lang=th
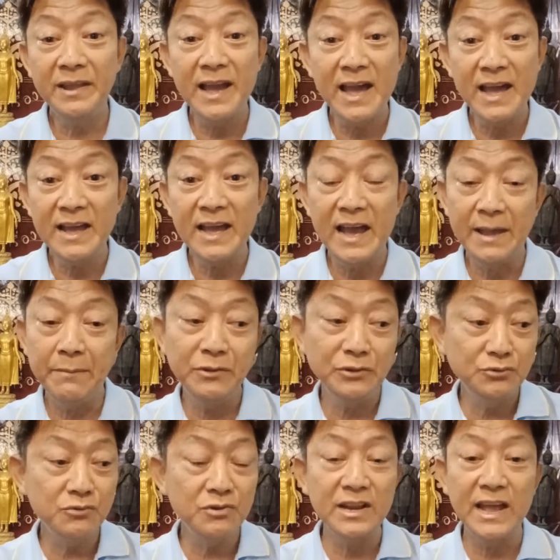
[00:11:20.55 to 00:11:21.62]
ค้าขายเพราะ
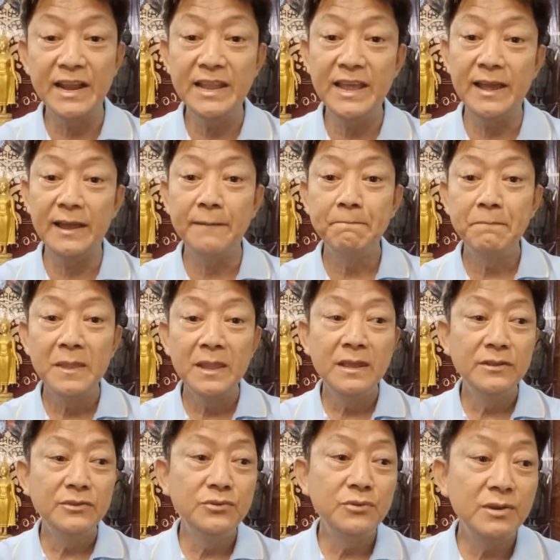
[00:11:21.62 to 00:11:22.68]
ช่วงหลังเนี่ย
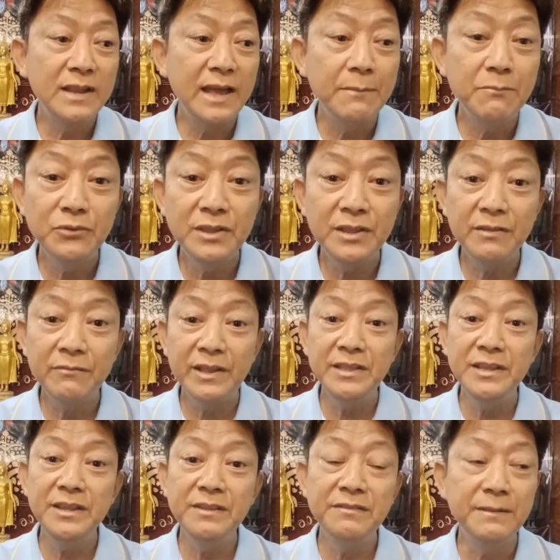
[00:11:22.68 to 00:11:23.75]
ช่วงหลังพุทธศตวรรษ
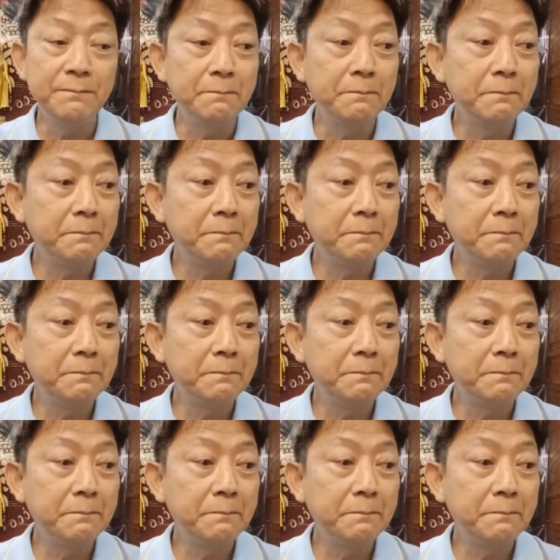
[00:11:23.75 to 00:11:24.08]
ที่สิบ